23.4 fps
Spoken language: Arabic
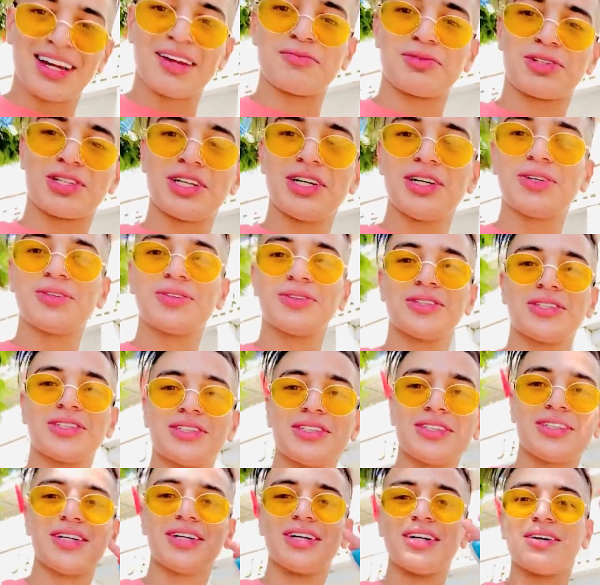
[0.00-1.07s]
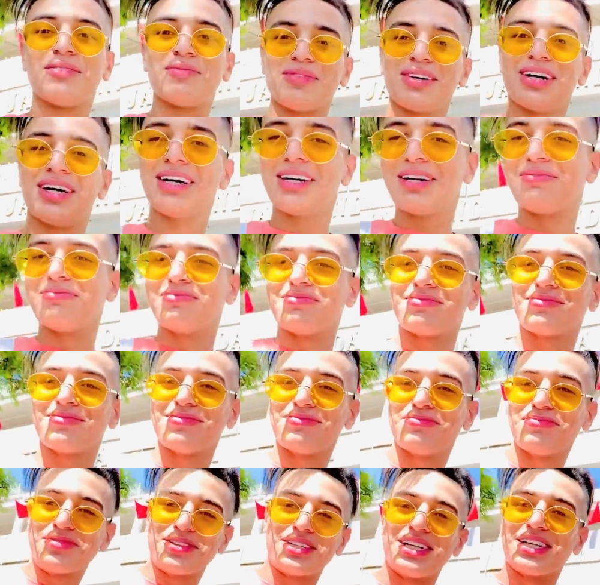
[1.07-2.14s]
مشيو المهم
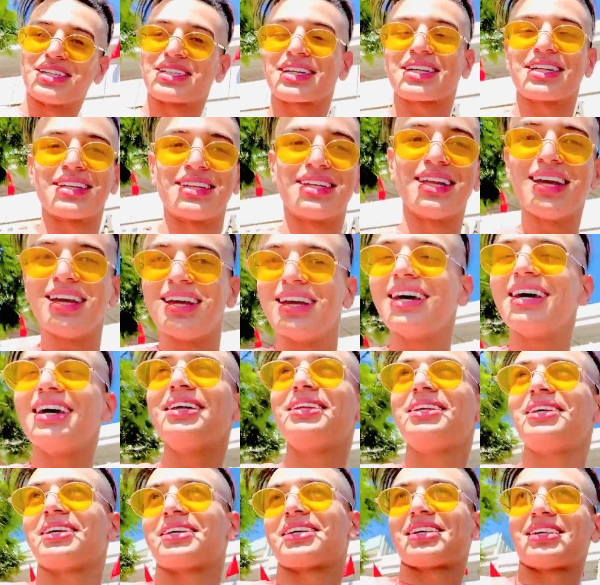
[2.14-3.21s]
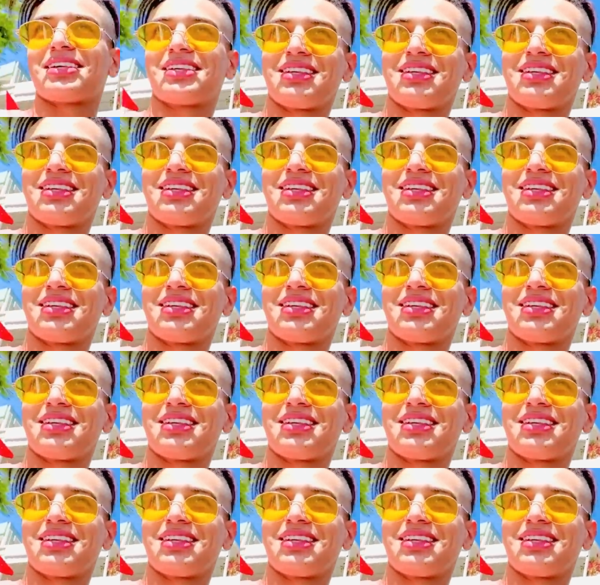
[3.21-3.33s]
مشيت غدا هي هذيك